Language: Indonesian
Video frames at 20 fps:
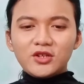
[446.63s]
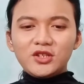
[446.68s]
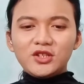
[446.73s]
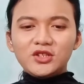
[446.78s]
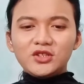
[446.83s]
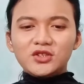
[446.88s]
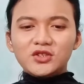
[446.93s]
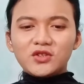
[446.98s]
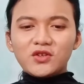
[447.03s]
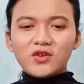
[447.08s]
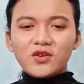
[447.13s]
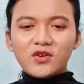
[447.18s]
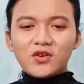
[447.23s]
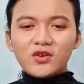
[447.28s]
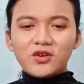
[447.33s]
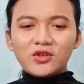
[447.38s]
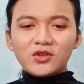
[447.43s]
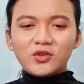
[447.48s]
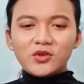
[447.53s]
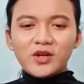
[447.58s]
disco
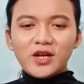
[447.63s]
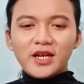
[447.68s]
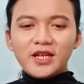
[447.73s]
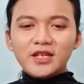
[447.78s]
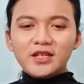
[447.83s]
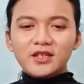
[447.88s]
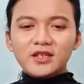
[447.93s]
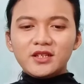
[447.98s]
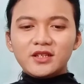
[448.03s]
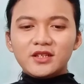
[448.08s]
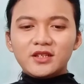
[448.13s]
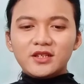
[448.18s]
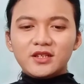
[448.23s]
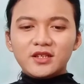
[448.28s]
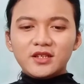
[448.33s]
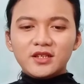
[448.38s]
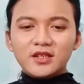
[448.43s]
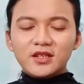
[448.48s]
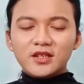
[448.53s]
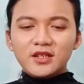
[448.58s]
tuh kan?
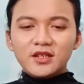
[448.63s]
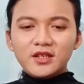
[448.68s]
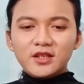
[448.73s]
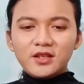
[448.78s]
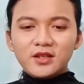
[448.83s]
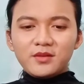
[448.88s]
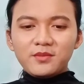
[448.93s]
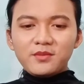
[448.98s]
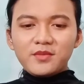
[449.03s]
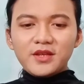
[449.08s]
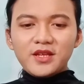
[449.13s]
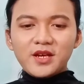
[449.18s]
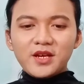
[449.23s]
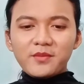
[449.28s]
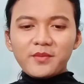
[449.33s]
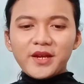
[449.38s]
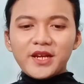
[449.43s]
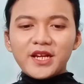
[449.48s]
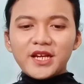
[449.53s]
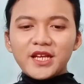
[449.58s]
Banyak
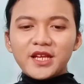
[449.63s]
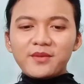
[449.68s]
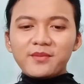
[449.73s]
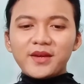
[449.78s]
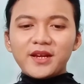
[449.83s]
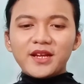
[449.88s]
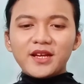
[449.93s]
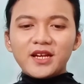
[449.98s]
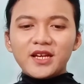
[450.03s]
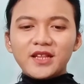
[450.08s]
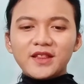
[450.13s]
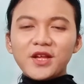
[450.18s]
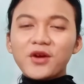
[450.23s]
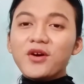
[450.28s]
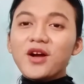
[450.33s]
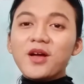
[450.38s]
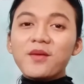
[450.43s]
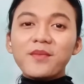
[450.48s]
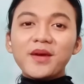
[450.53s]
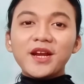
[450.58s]
menekin menekin, tau
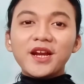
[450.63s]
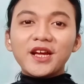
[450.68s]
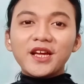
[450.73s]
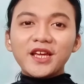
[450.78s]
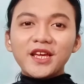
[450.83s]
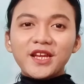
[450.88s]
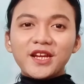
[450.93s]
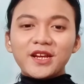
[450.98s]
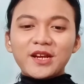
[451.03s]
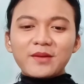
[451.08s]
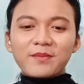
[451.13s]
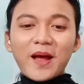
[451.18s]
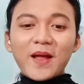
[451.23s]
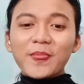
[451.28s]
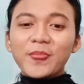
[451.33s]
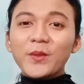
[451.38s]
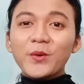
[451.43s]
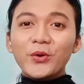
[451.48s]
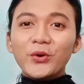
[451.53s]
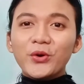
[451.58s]
nggak menekin?
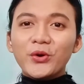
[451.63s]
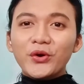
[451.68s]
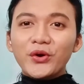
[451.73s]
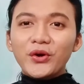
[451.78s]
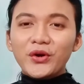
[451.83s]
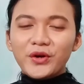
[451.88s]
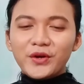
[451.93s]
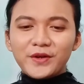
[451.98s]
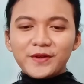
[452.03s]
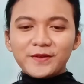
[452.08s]
Patung.